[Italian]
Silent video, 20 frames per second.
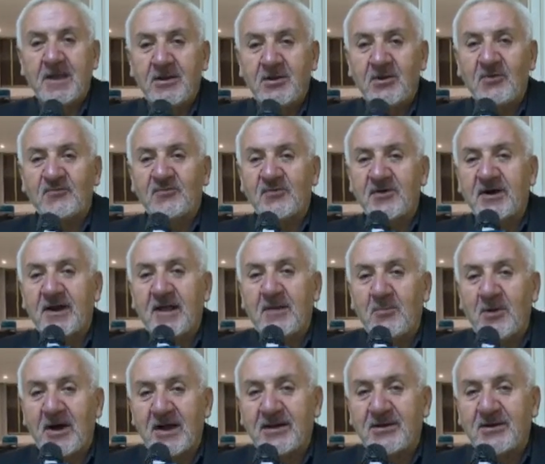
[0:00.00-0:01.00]
Gli
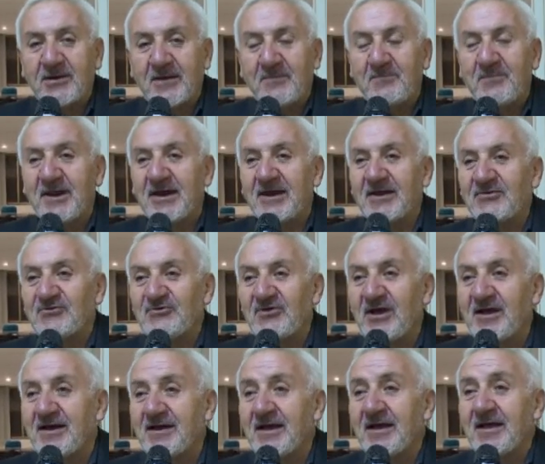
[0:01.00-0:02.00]
offriremo anche una bella
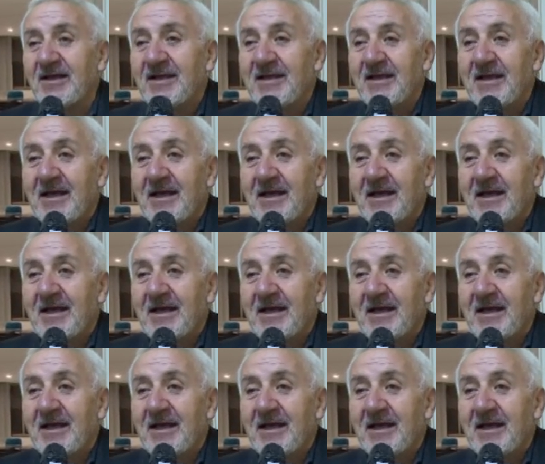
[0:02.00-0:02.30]
cena